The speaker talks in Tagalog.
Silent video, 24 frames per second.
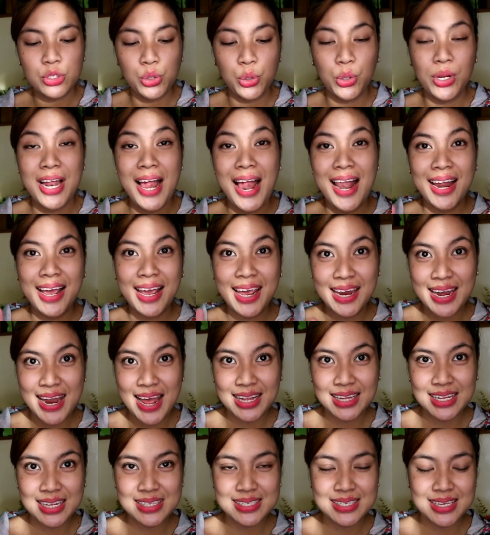So, lalagay
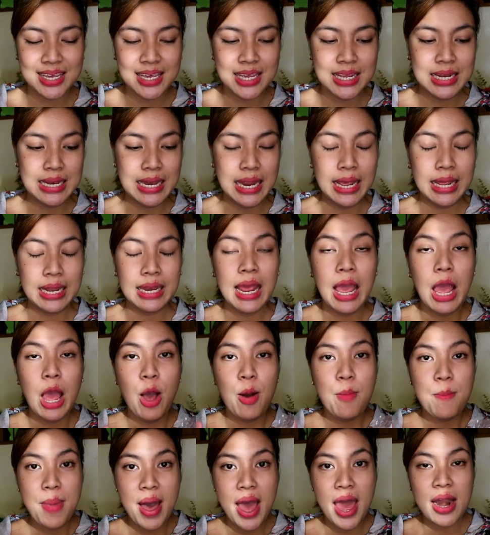natin sa gilid
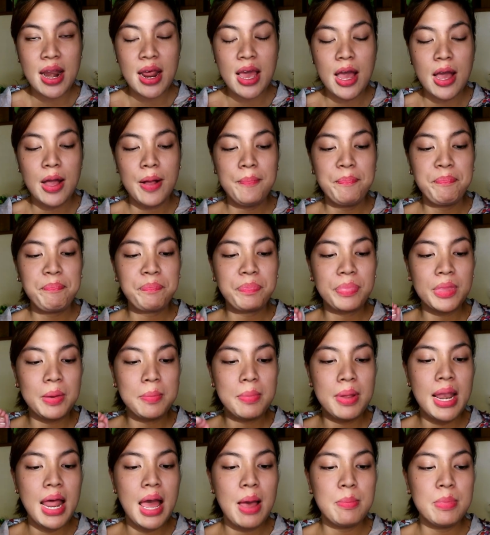para
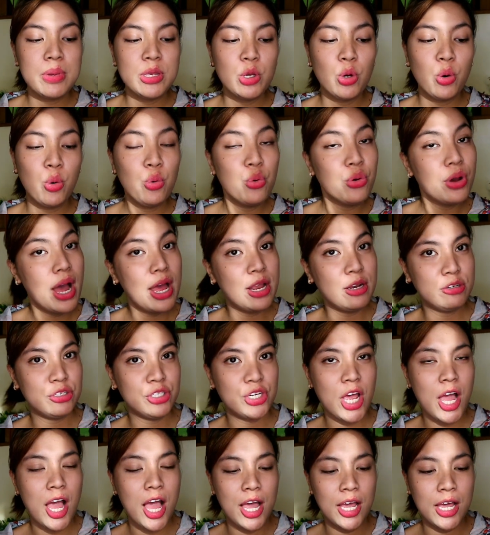malaman nyo kung gaano
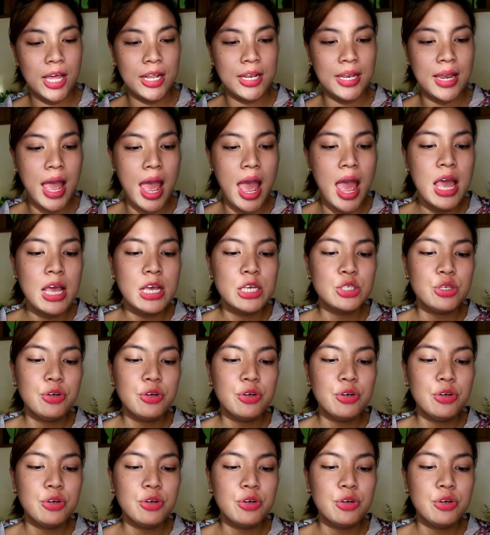siya kaganda.